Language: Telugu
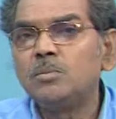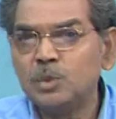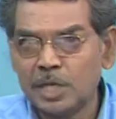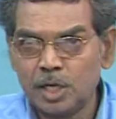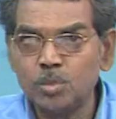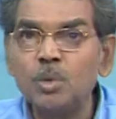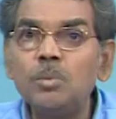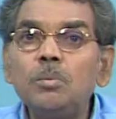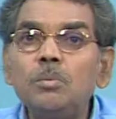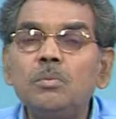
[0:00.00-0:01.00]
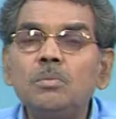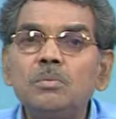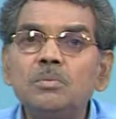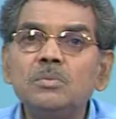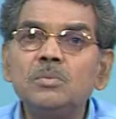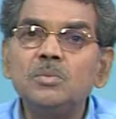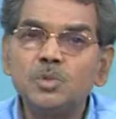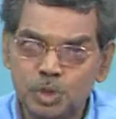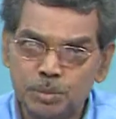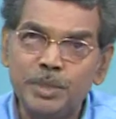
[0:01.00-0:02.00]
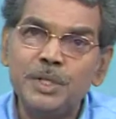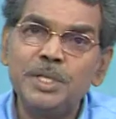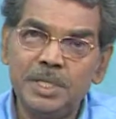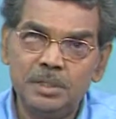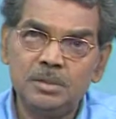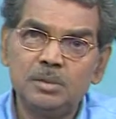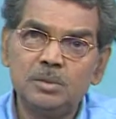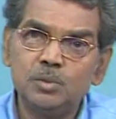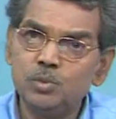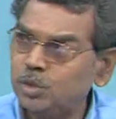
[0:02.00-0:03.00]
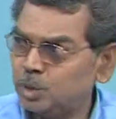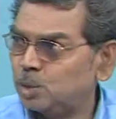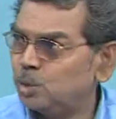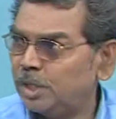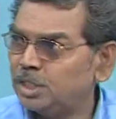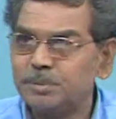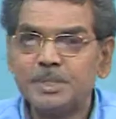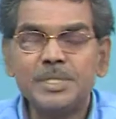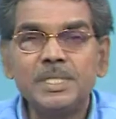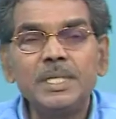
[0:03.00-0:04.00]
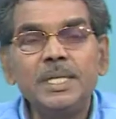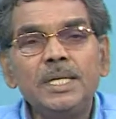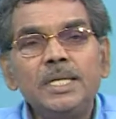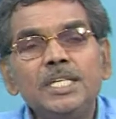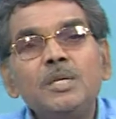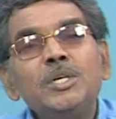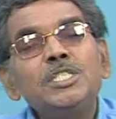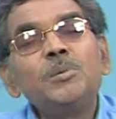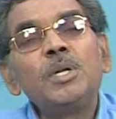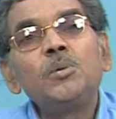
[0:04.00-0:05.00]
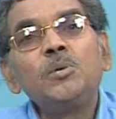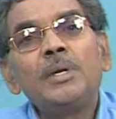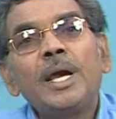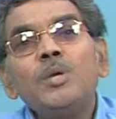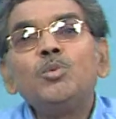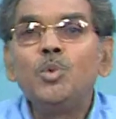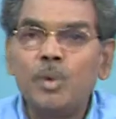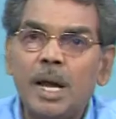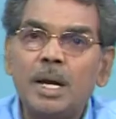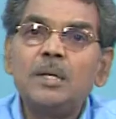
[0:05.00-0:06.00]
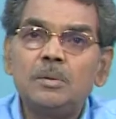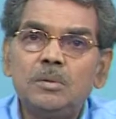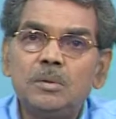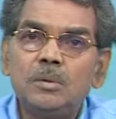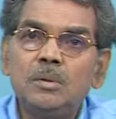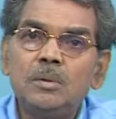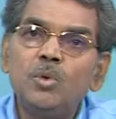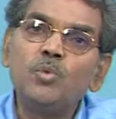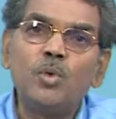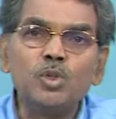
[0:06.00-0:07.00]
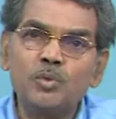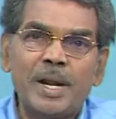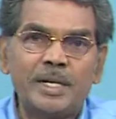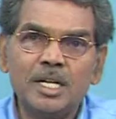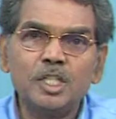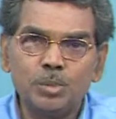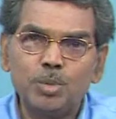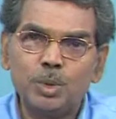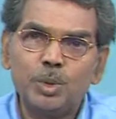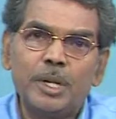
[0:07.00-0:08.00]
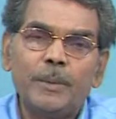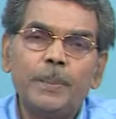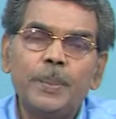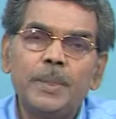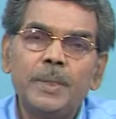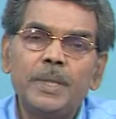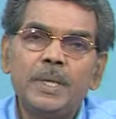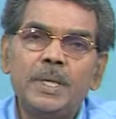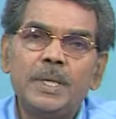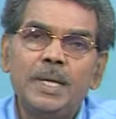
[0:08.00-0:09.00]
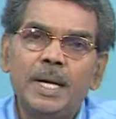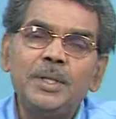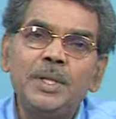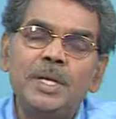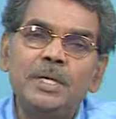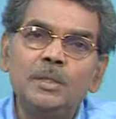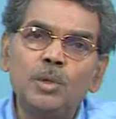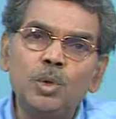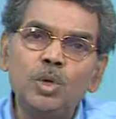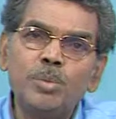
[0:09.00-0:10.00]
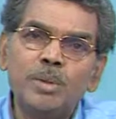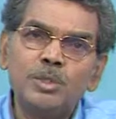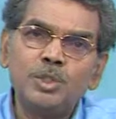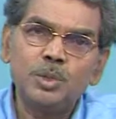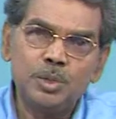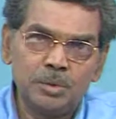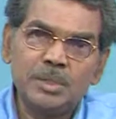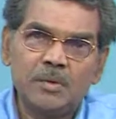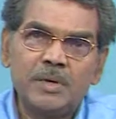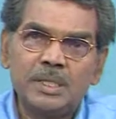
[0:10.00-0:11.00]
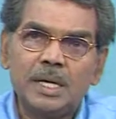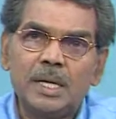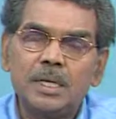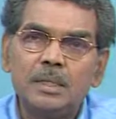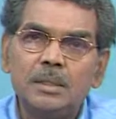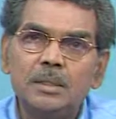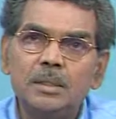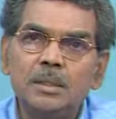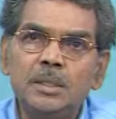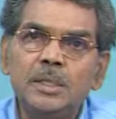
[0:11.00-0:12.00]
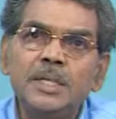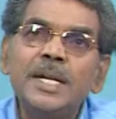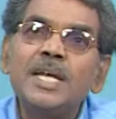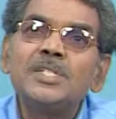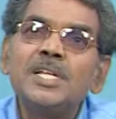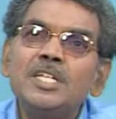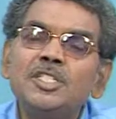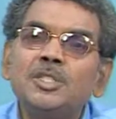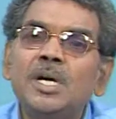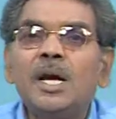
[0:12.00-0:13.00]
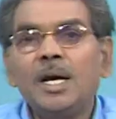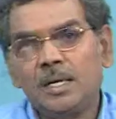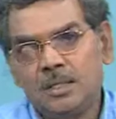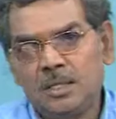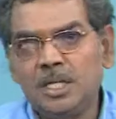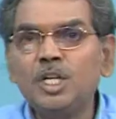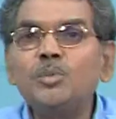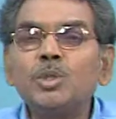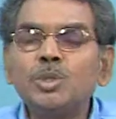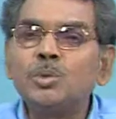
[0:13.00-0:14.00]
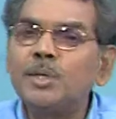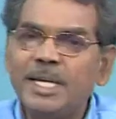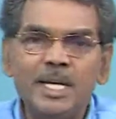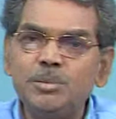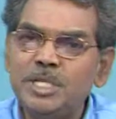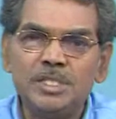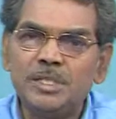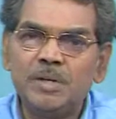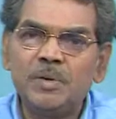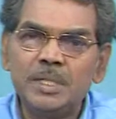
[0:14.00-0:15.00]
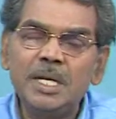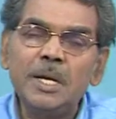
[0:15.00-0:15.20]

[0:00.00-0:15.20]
ధనము సిబ్బంది వస్తువులు అని చెప్పేసి ఈ మధ్య మనం టైం కూడా ఓ ఫోర్త్ ఫ్యాక్టర్గా చెప్పుకుంటున్నాం అయితే రెండో ప్రపంచ యుద్ధం తర్వాత ఇండస్ట్రియేషన్ చాలా అధిక మొత్తంలో టేకప్ చేసిన తర్వాత